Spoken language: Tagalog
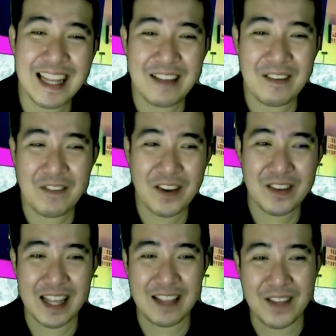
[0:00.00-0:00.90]
That is our for
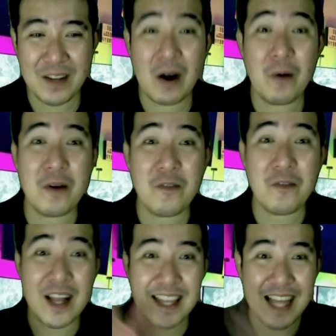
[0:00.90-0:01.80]
today's video. Our
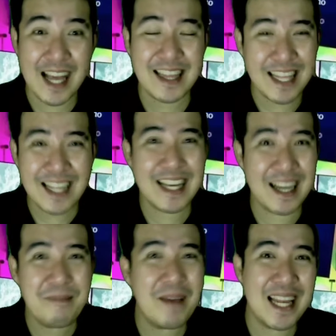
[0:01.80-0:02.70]
friend Seth
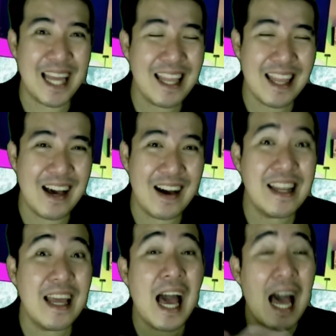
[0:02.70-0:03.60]
TikTok compilation.